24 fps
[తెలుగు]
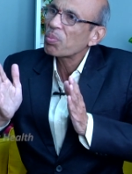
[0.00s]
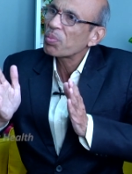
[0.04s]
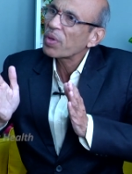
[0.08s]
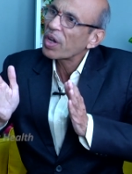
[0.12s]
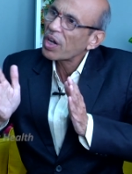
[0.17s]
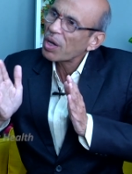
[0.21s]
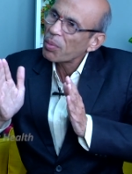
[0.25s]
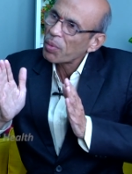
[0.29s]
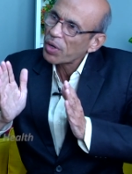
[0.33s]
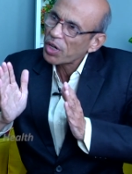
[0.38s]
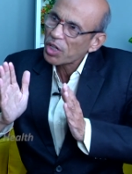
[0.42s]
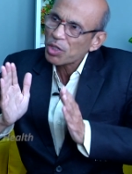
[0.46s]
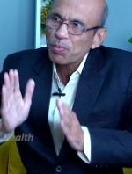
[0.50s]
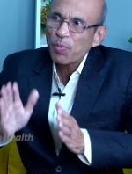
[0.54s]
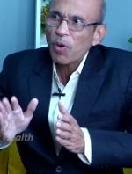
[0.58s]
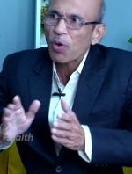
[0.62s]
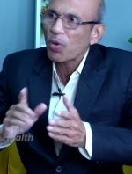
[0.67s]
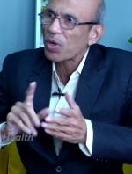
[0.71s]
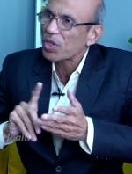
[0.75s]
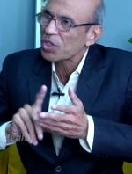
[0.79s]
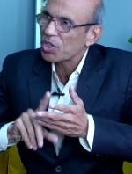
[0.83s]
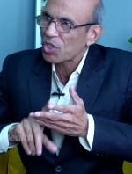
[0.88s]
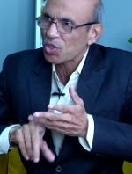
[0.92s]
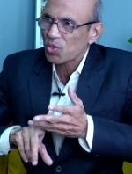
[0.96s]
ఎండబెట్టేసి
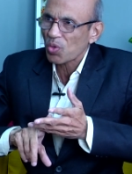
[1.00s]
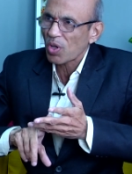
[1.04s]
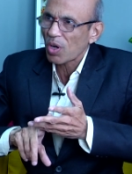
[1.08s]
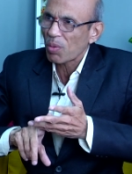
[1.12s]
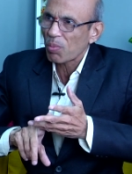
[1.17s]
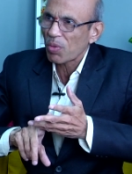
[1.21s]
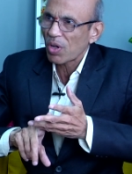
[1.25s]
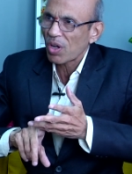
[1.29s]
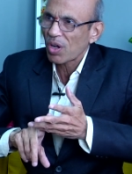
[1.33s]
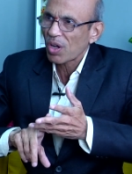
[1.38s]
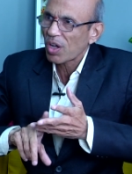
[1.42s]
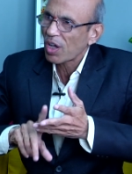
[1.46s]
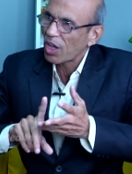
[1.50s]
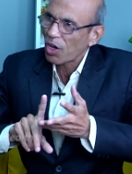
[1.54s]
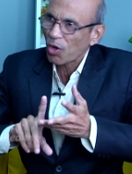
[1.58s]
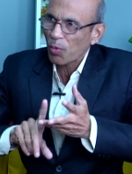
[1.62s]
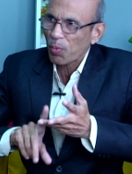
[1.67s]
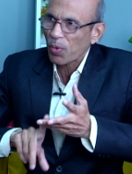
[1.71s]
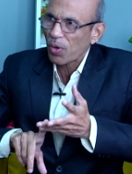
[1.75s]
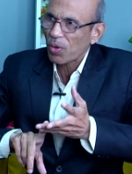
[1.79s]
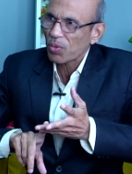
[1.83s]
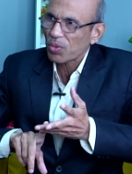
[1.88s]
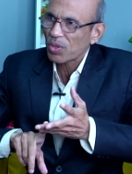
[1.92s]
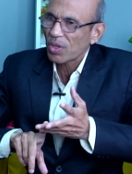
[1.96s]
పౌడర్ చేసుకోవాలమ్మా
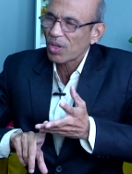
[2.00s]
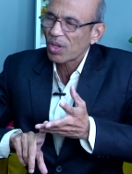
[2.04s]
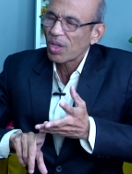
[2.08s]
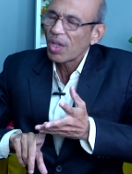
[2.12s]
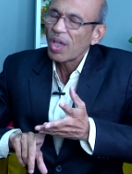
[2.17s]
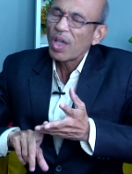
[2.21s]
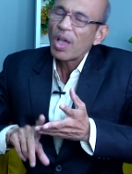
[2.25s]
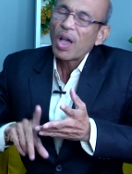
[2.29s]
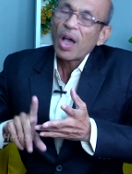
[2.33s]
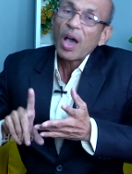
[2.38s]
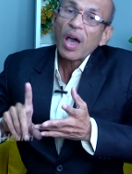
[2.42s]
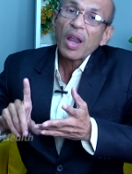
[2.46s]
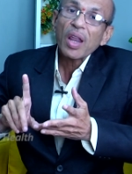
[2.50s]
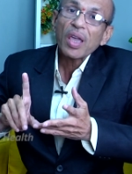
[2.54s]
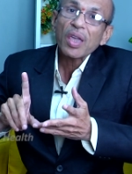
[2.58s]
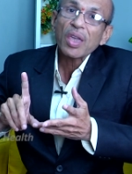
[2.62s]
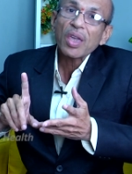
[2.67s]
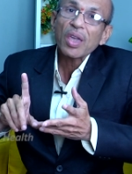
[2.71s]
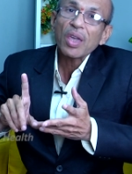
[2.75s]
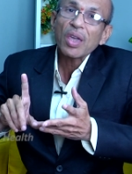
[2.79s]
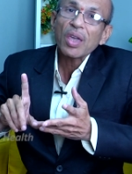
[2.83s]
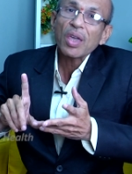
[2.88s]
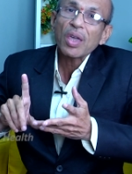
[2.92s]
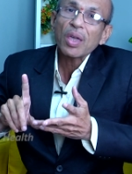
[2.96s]
కరివేపాకుది అలాగే